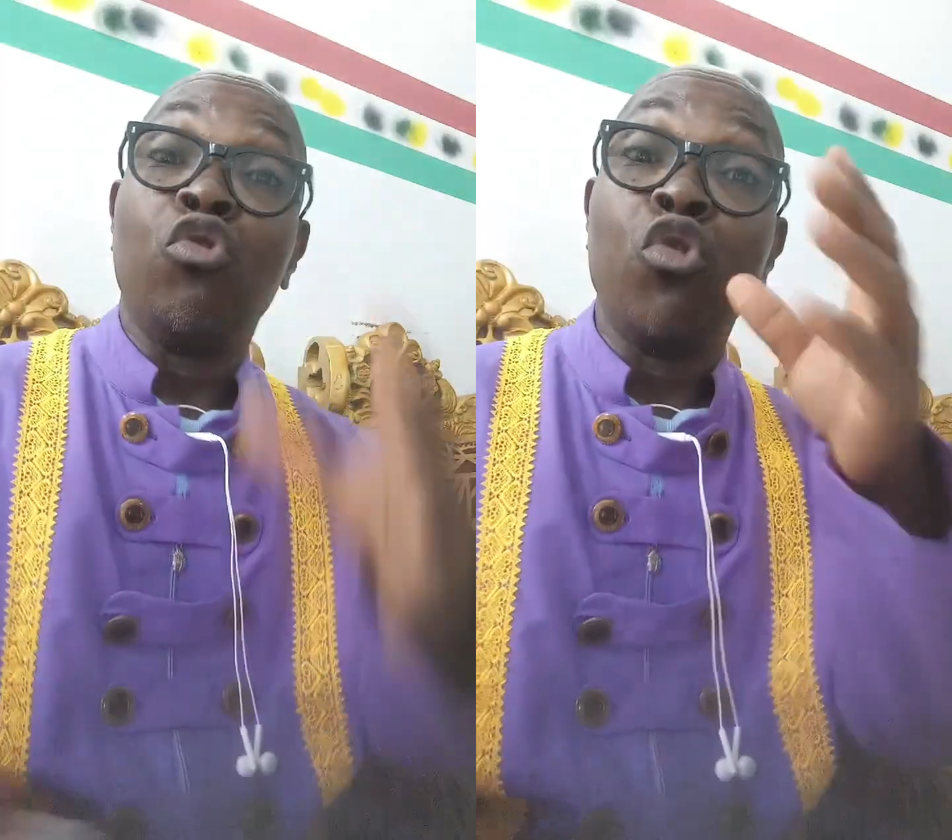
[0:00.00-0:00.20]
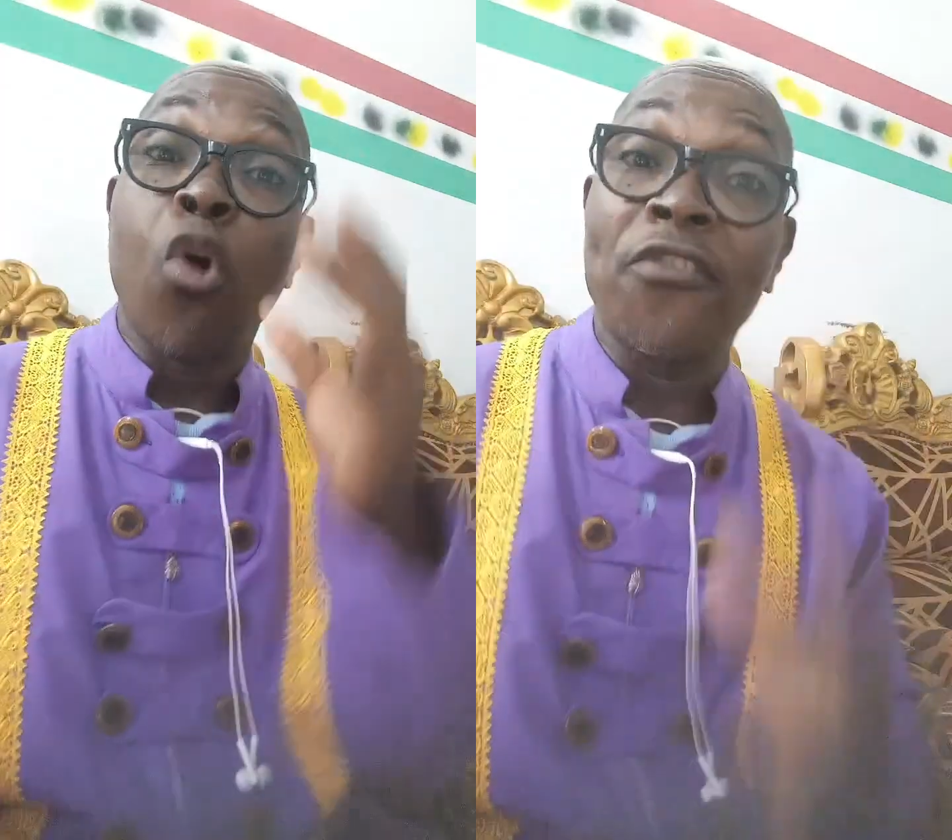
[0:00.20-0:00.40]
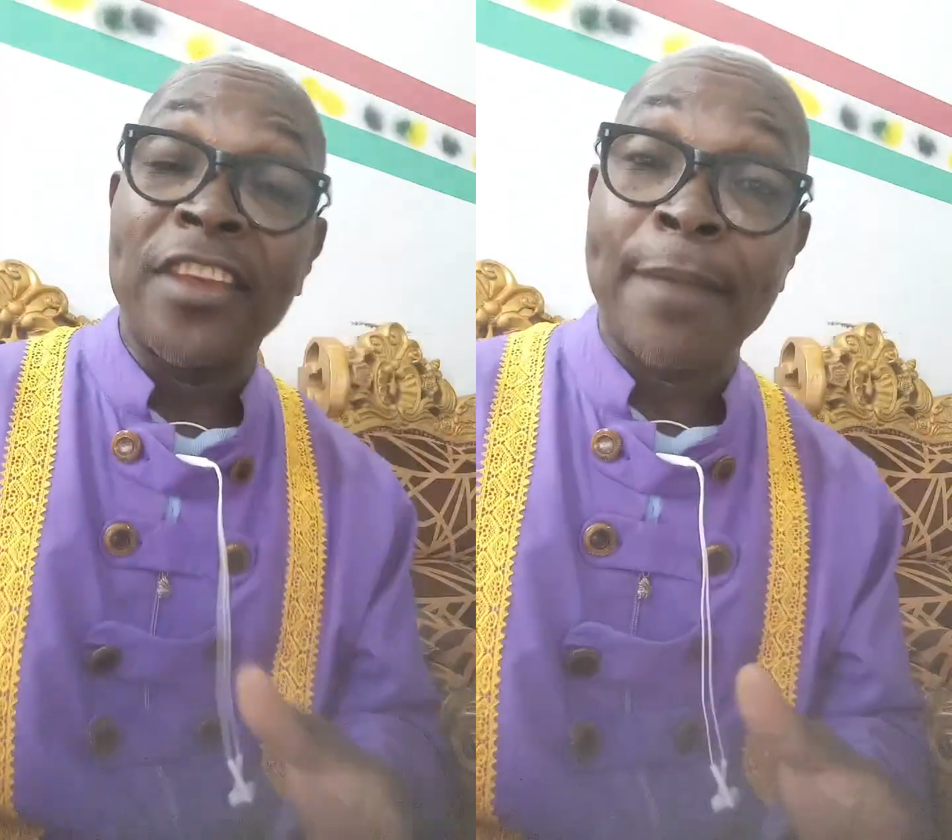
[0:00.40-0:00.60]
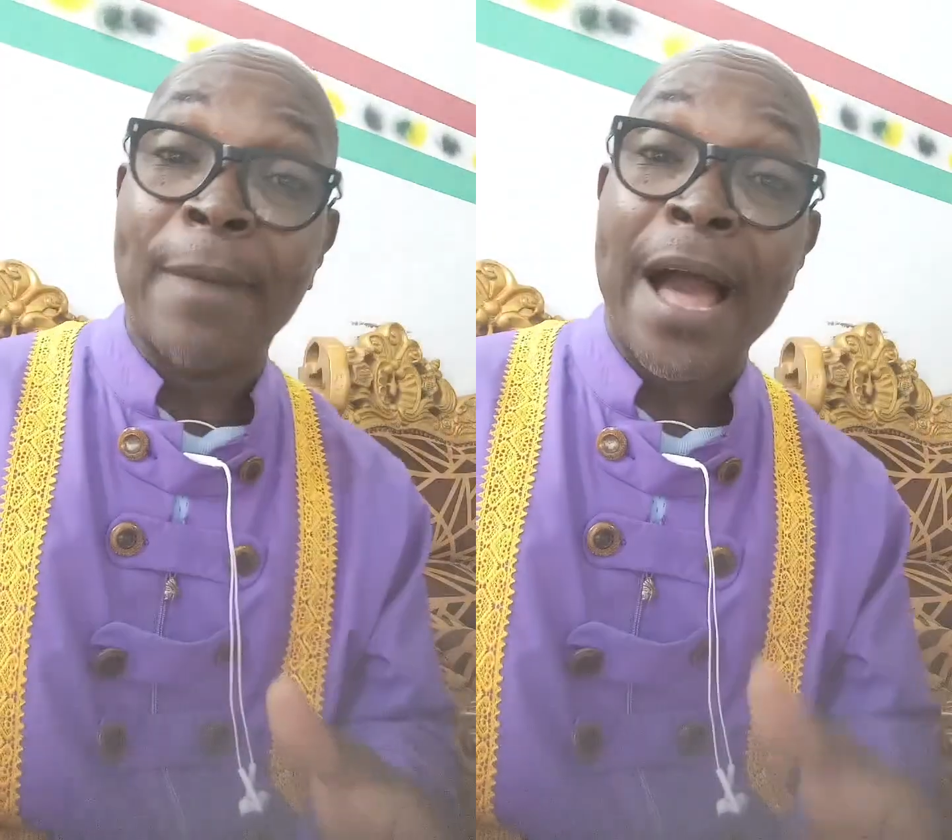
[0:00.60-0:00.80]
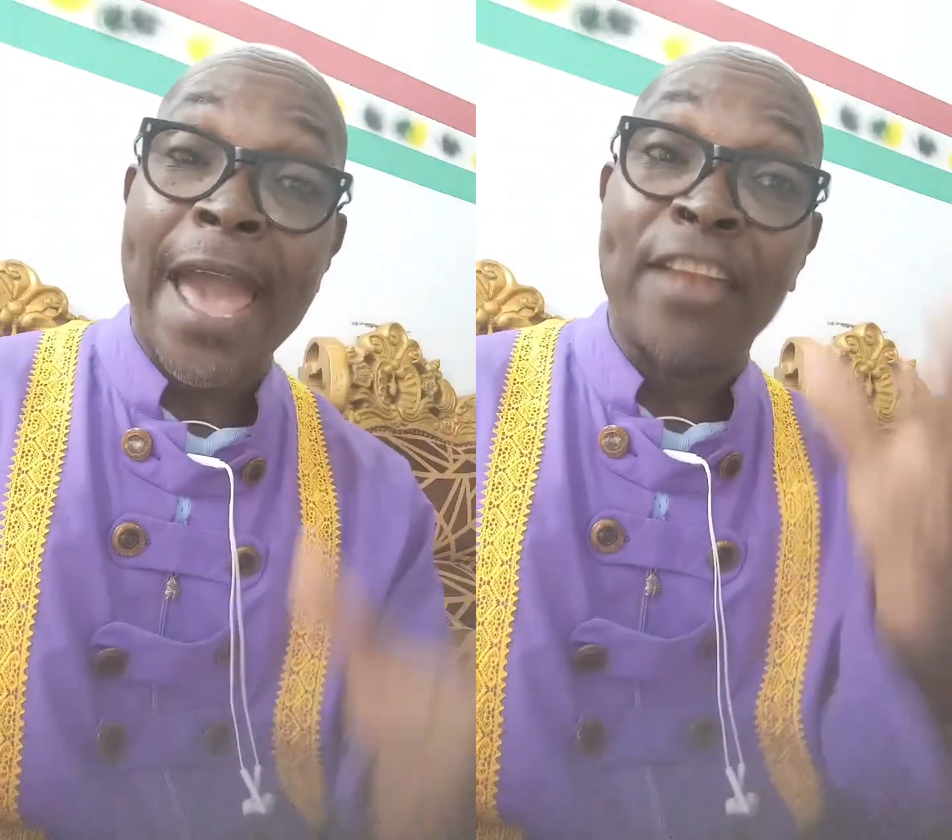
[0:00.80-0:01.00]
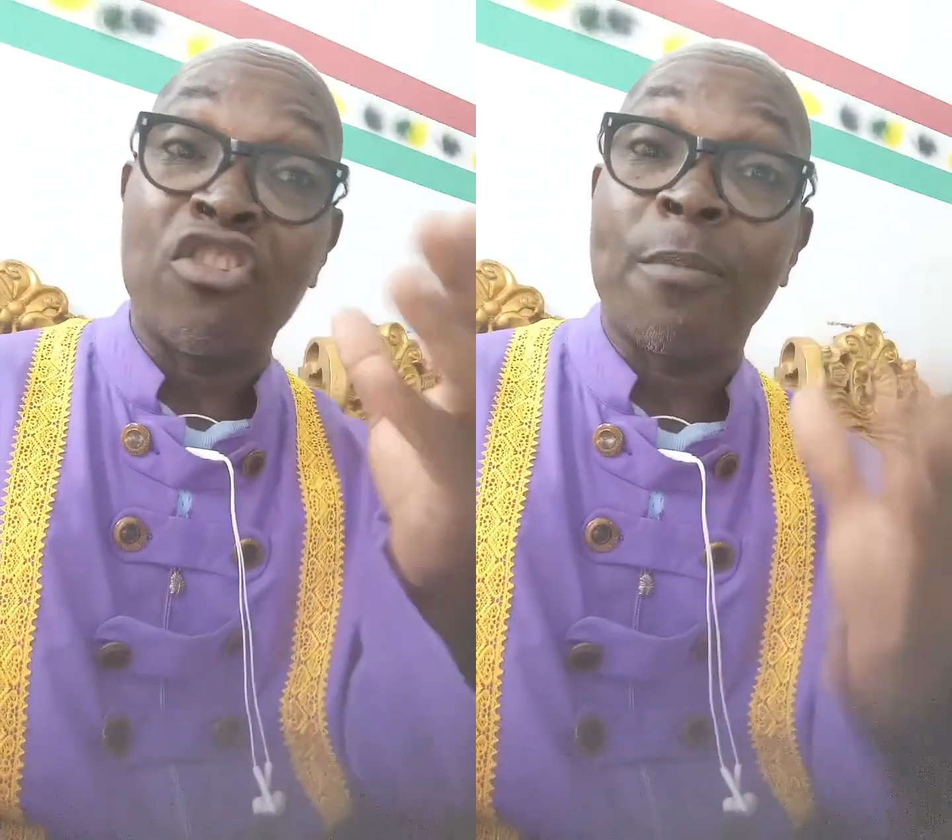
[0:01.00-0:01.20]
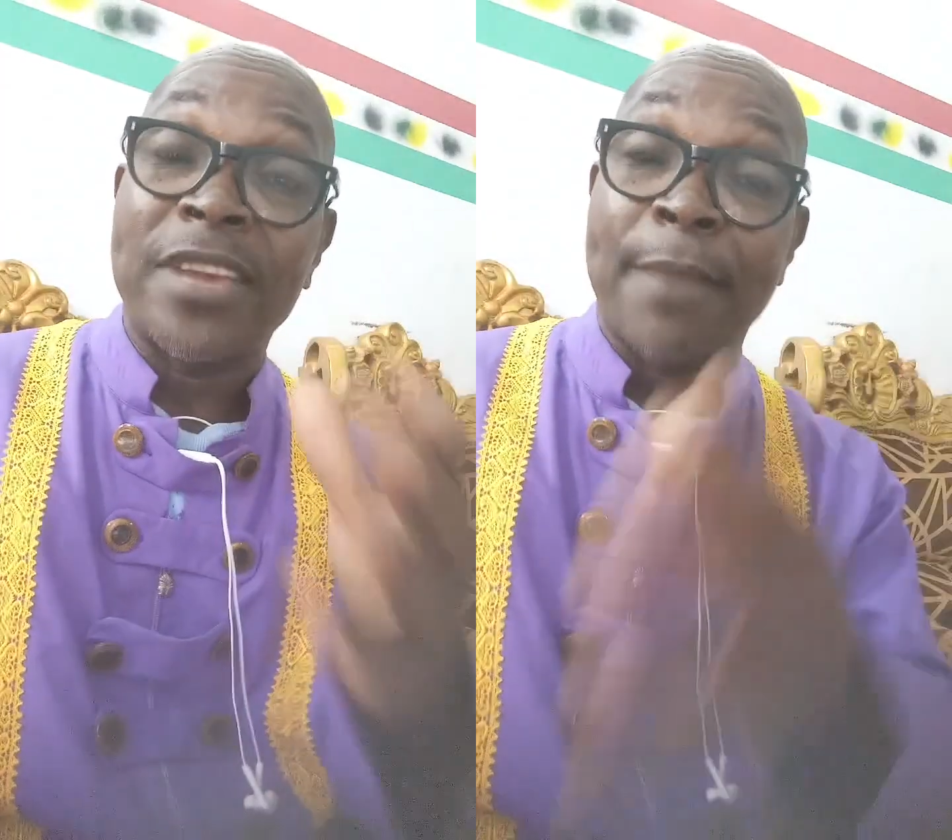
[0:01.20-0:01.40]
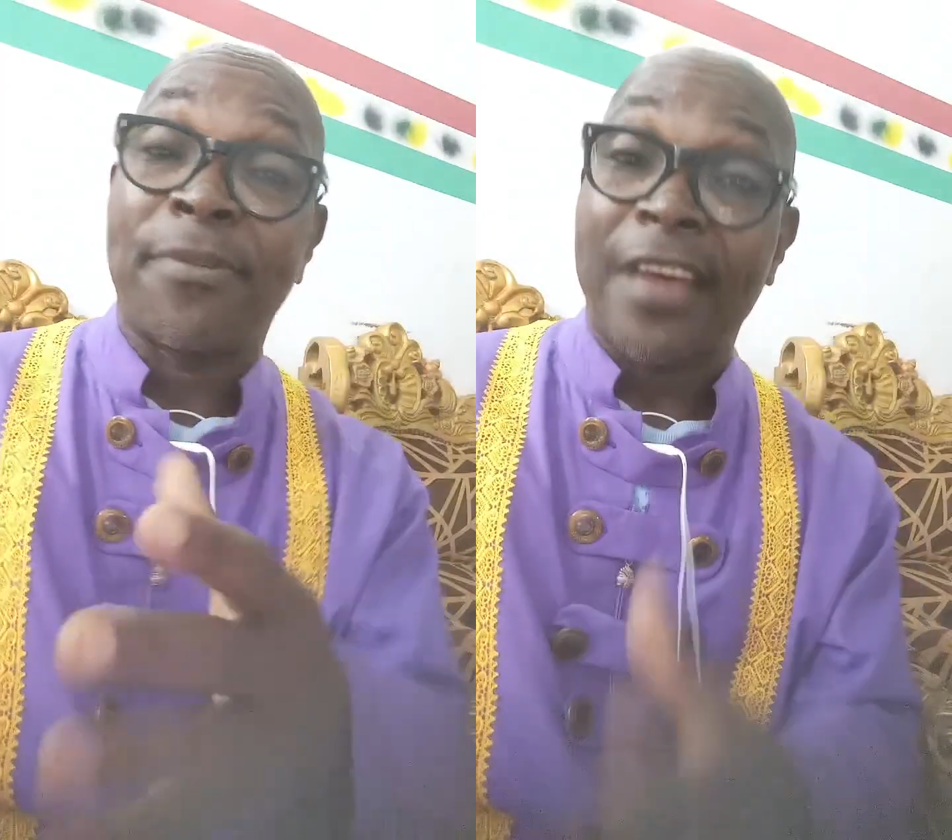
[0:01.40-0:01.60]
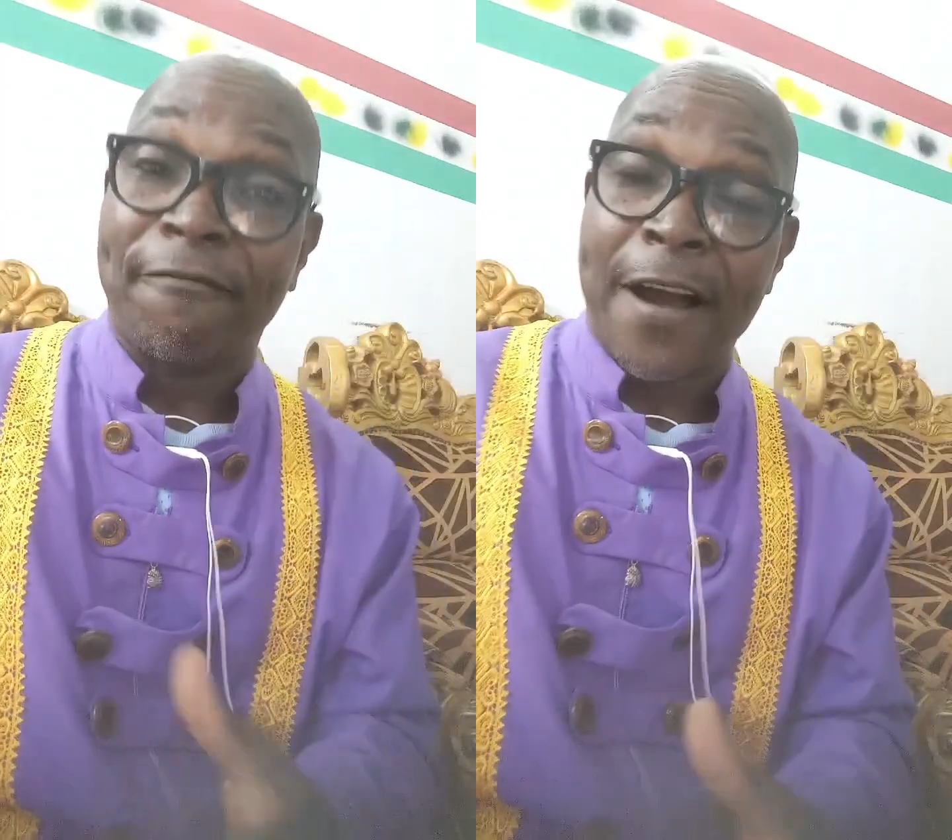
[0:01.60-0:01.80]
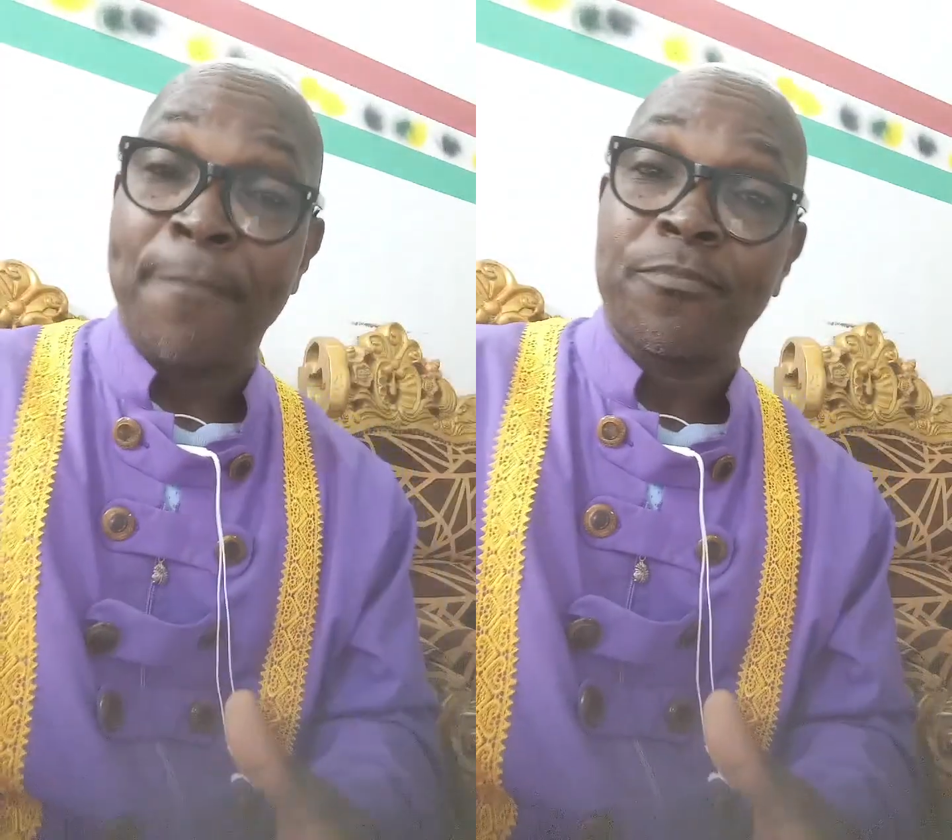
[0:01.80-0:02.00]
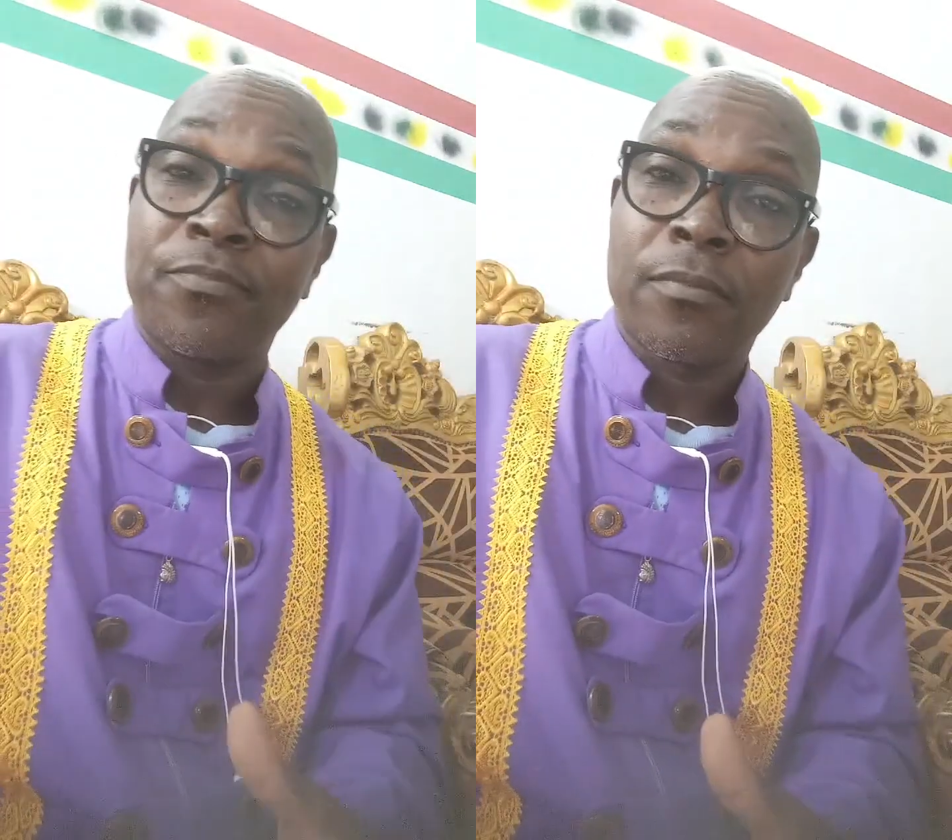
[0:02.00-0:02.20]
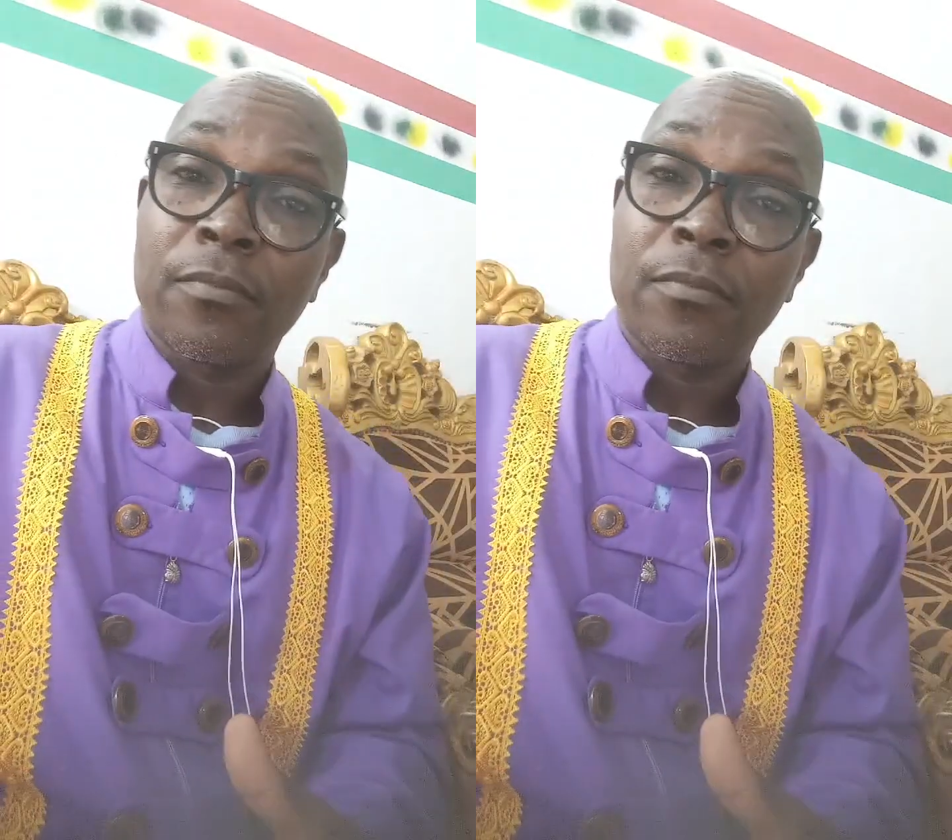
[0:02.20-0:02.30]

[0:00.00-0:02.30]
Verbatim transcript: Logiquement, un homme qui aime sa femme,